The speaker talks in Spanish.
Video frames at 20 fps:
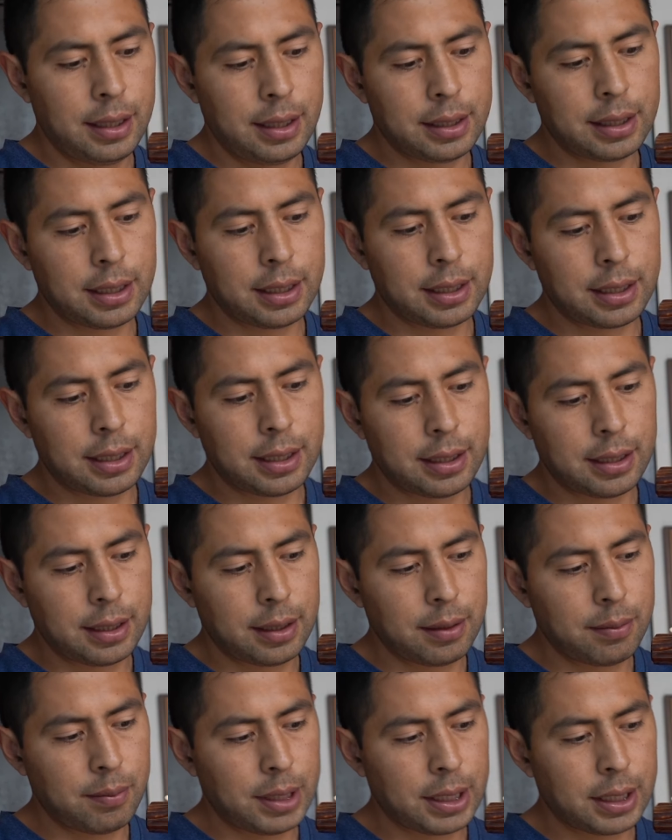Esta es la
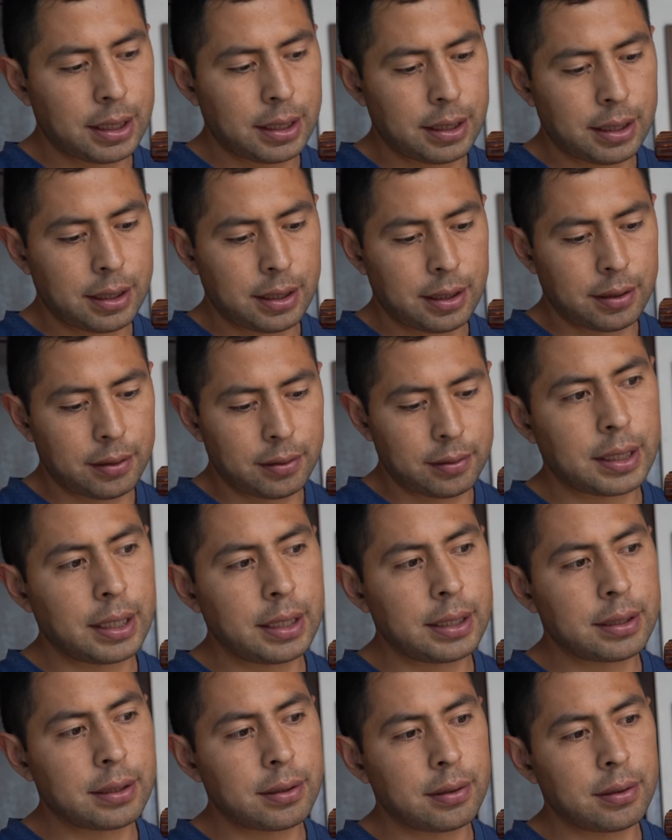imagen de un
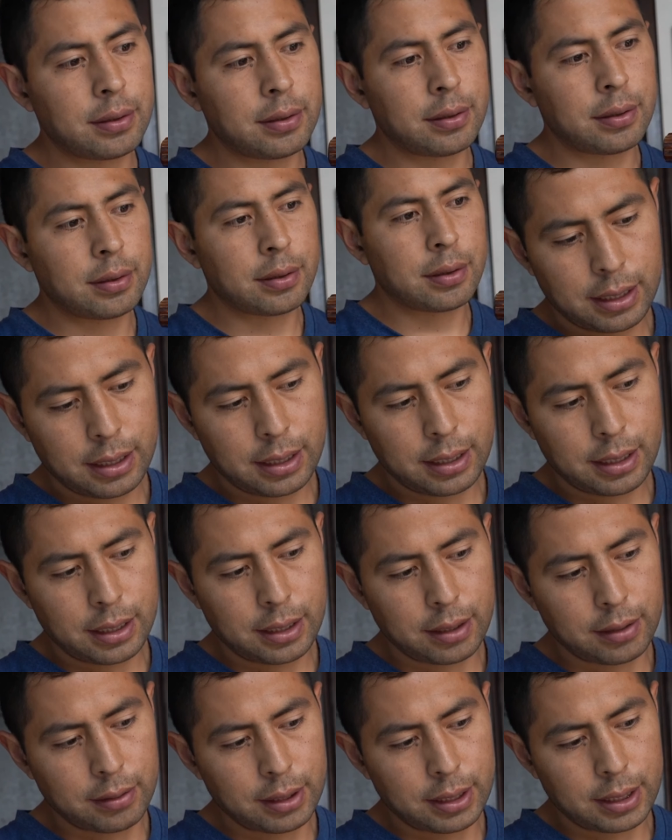Cristo.
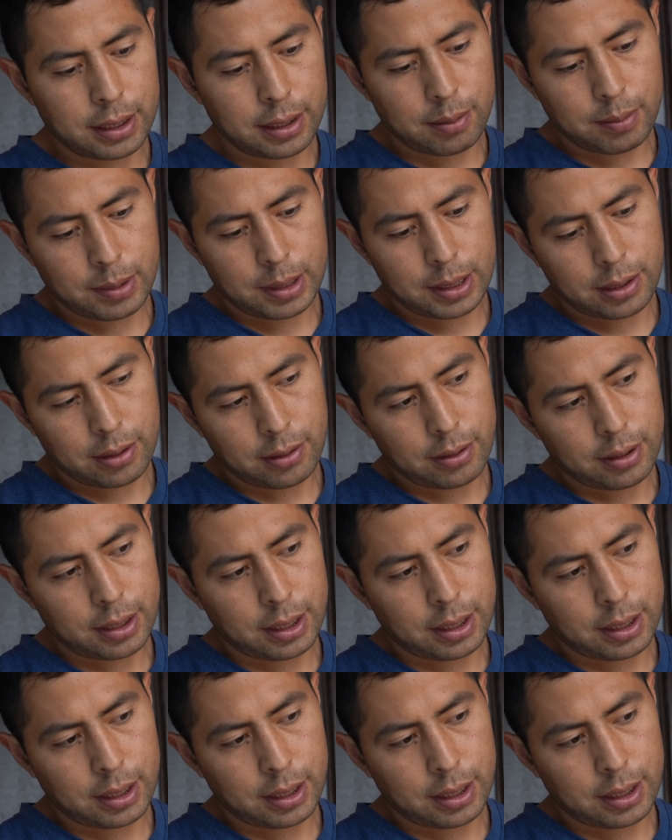Tiene una dimensión